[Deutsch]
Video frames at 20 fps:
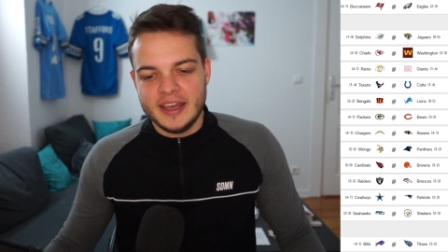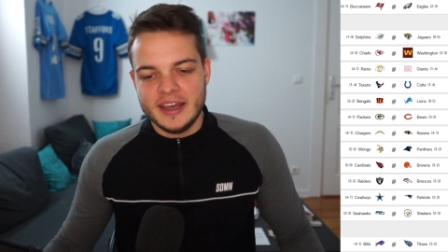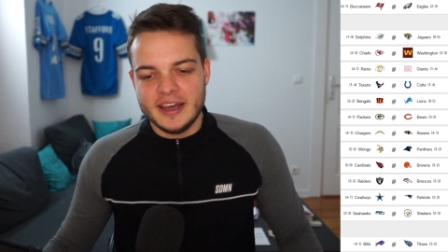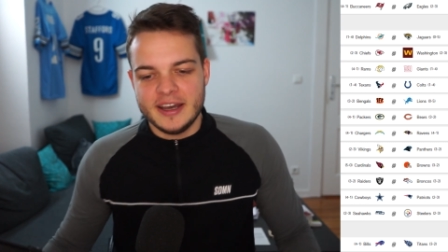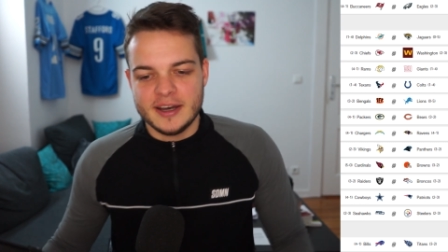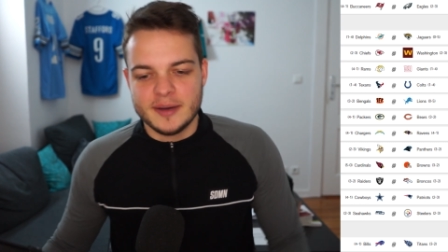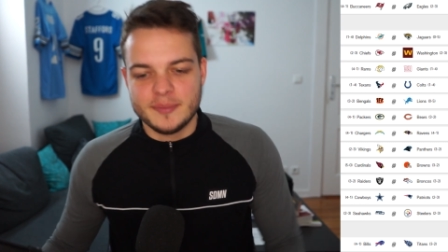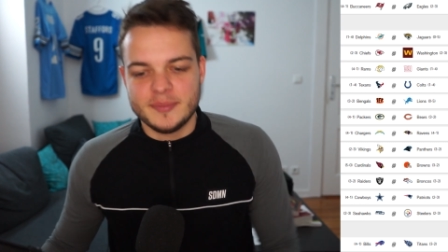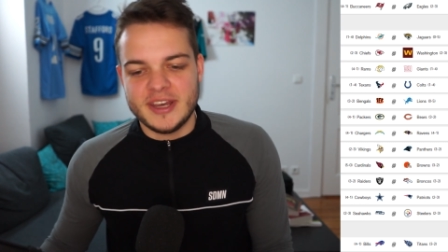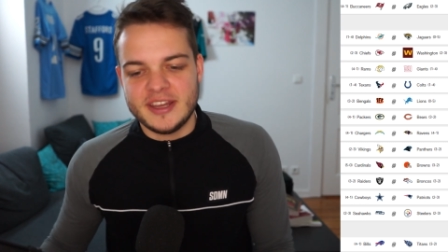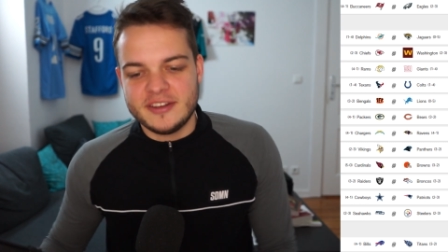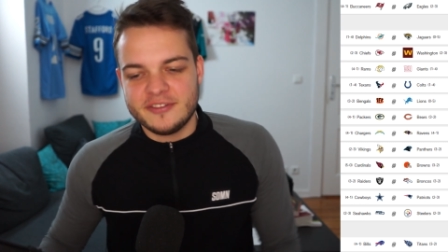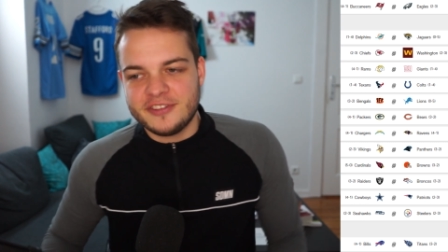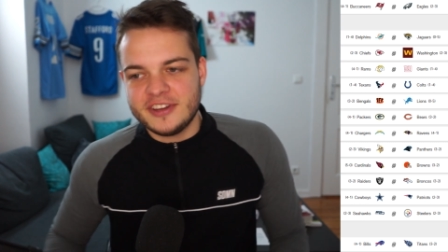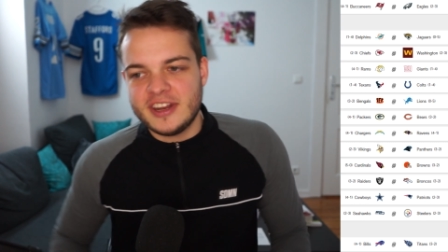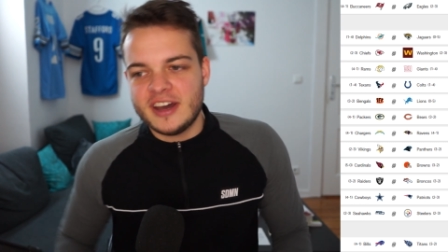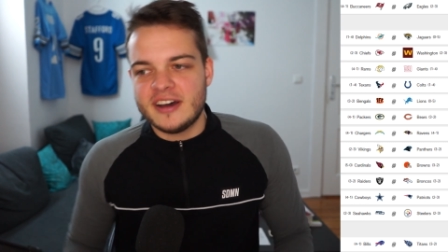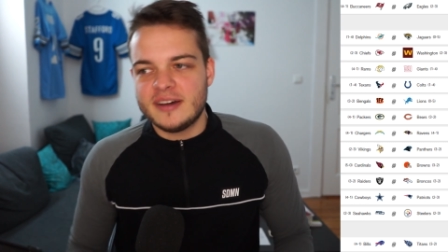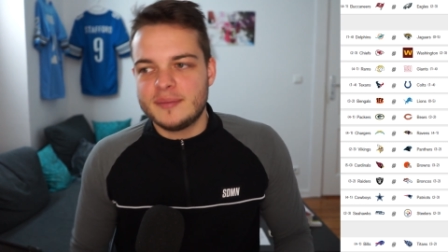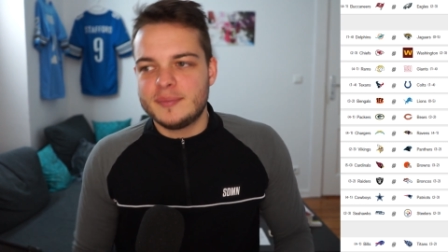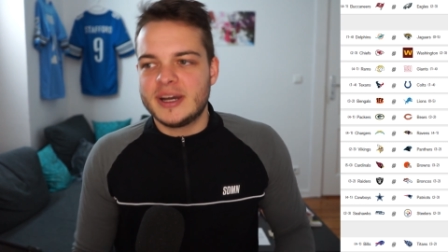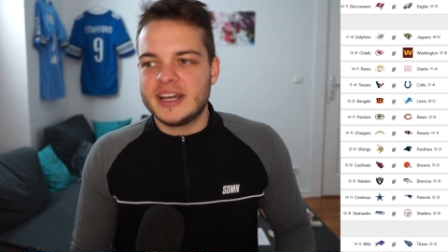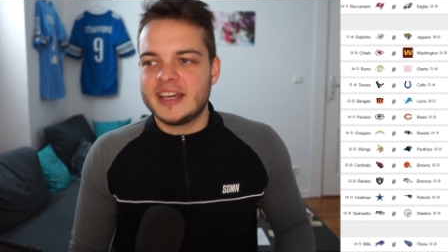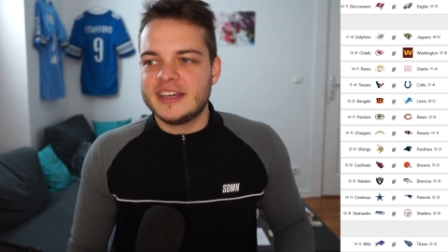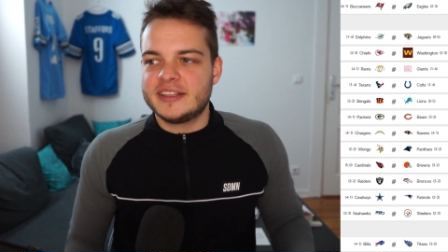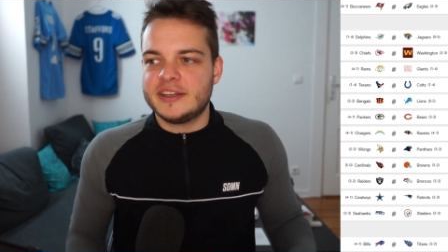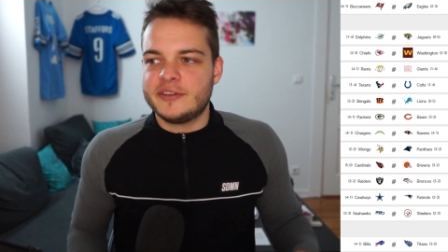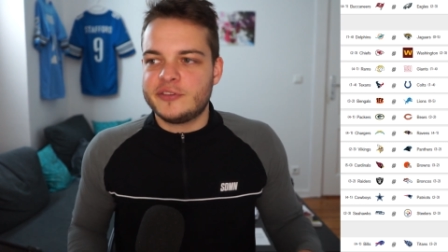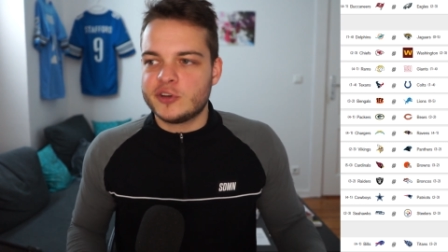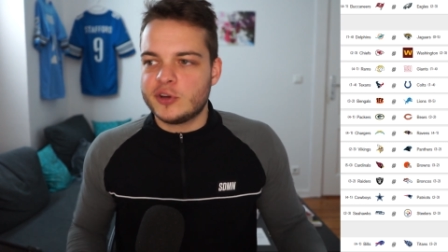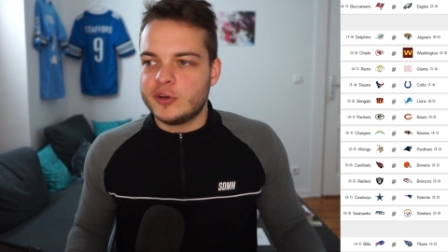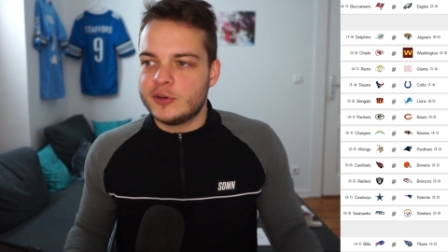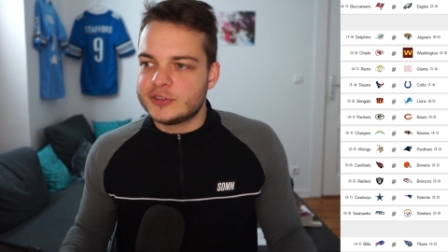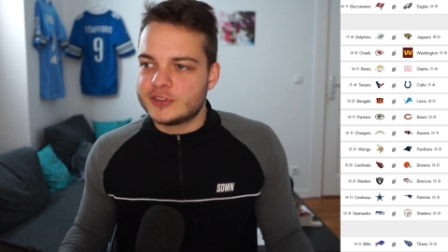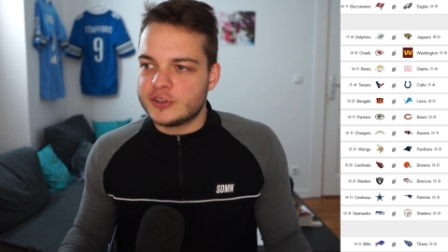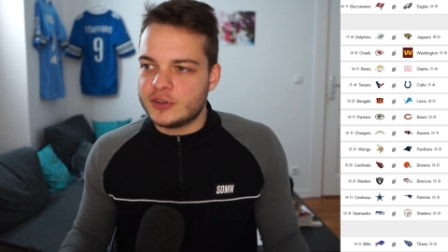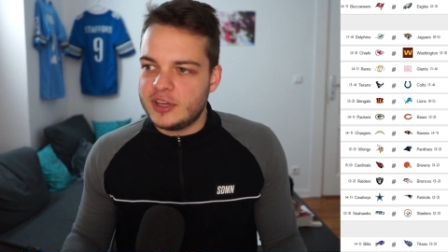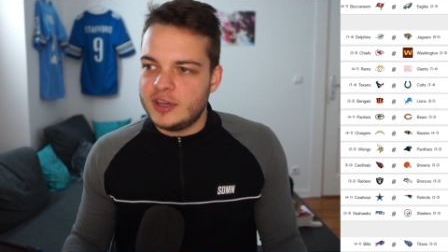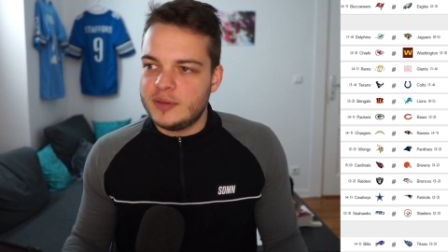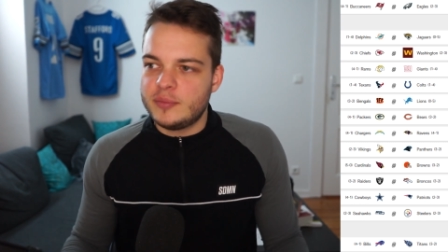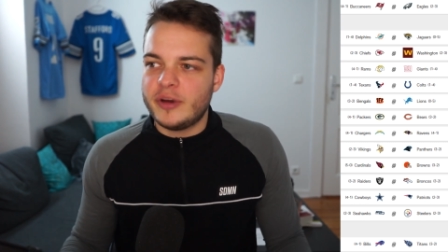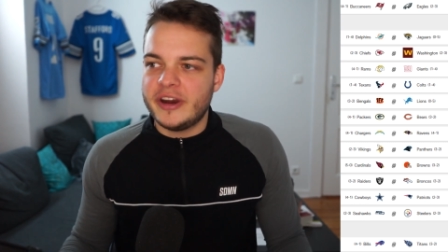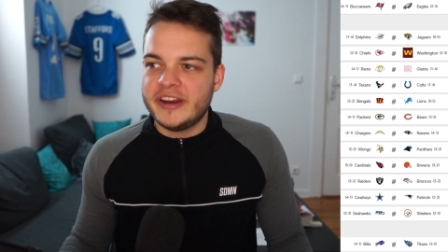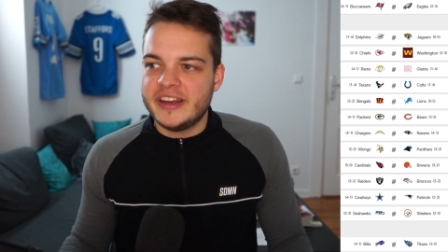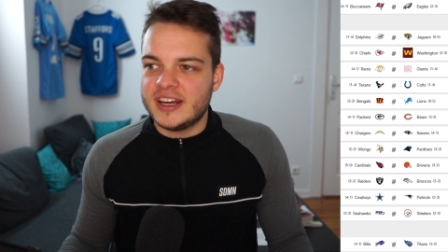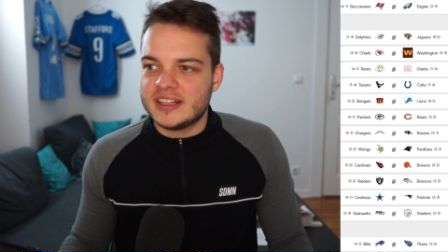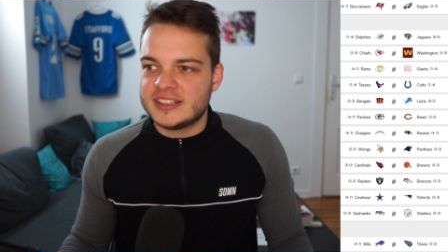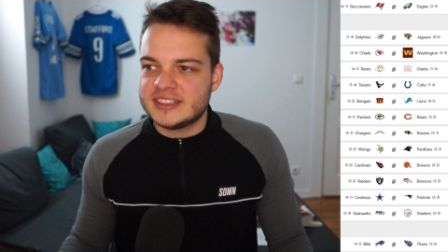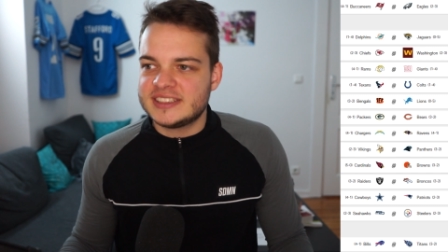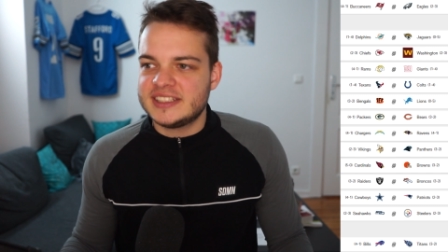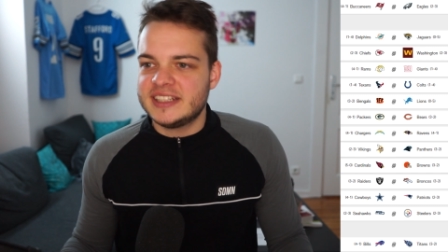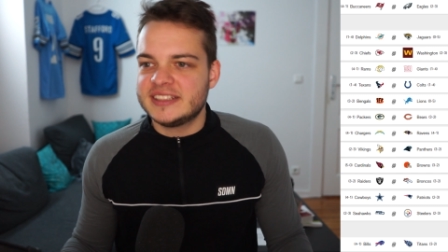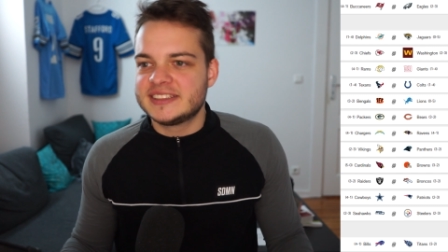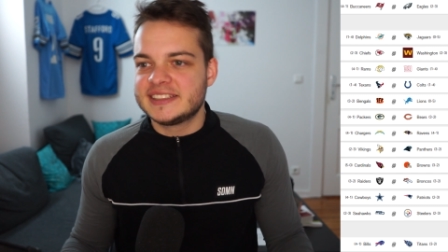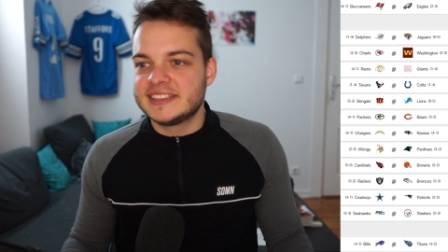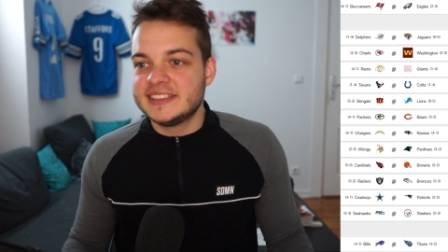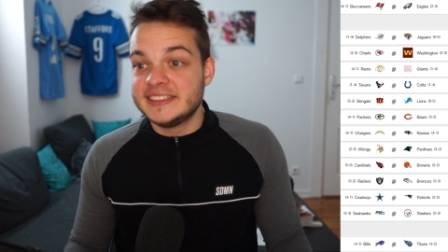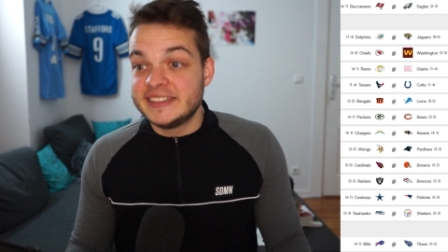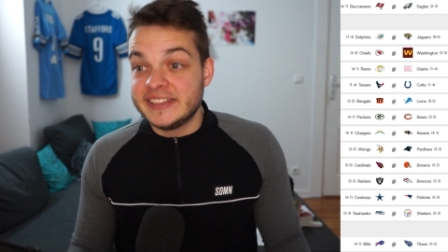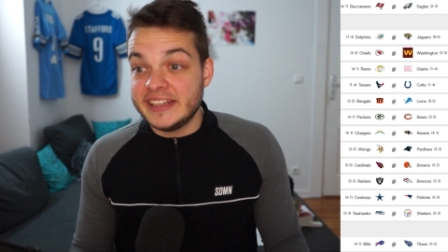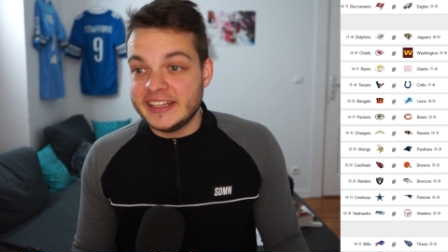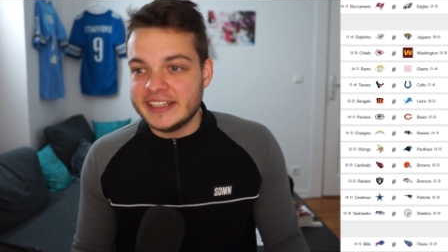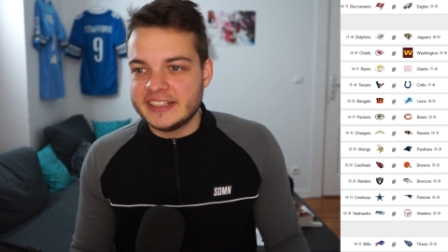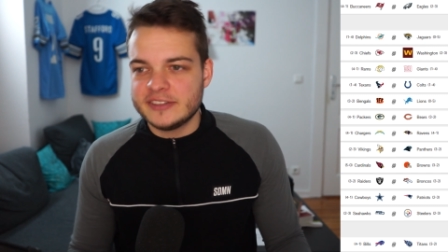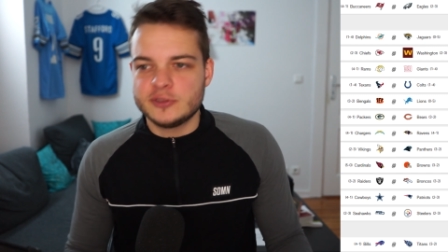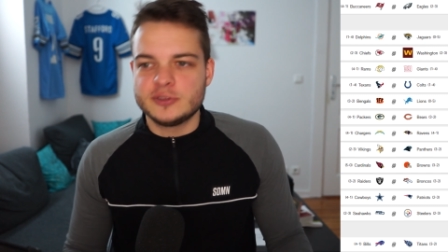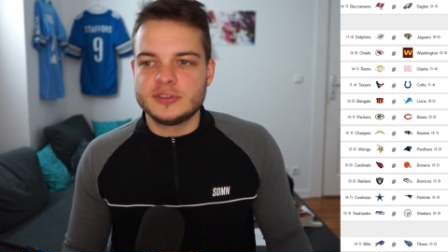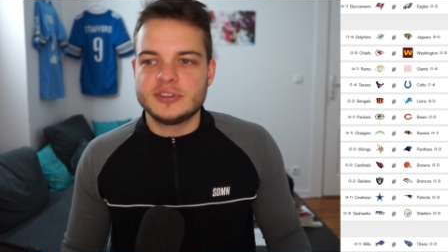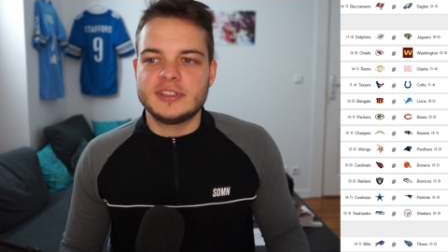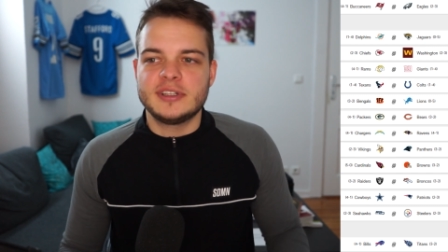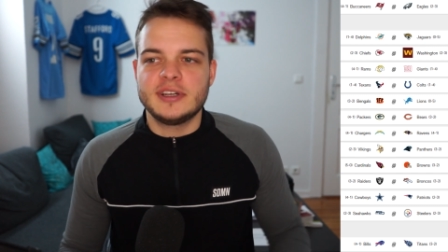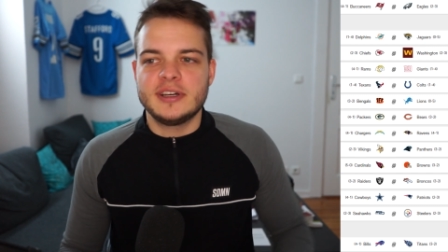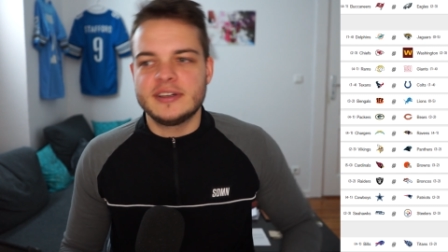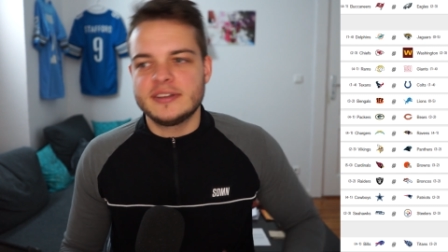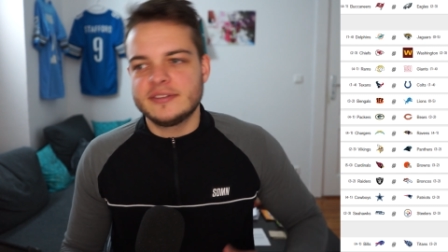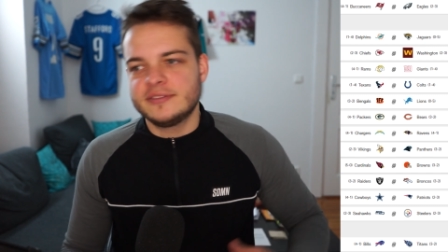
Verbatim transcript: Ähm, entweder man geht davon aus, okay, Brady hat das jetzt gesehen und äh,